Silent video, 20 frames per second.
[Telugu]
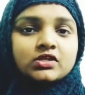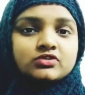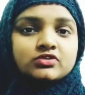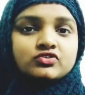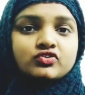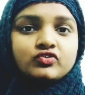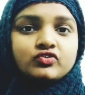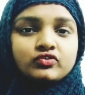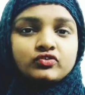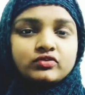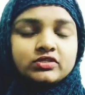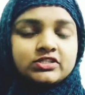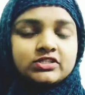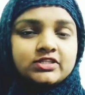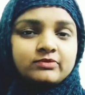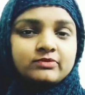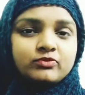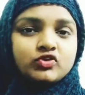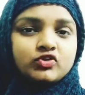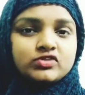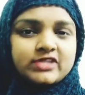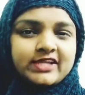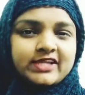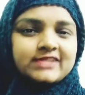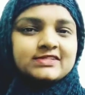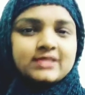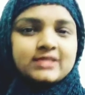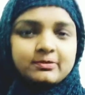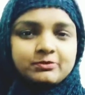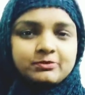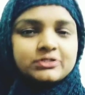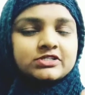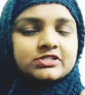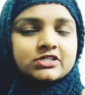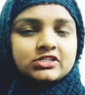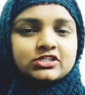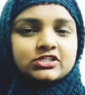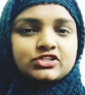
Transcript: సో ఇది మోస్ట్లీ ఎగ్జాంపుల్స్గా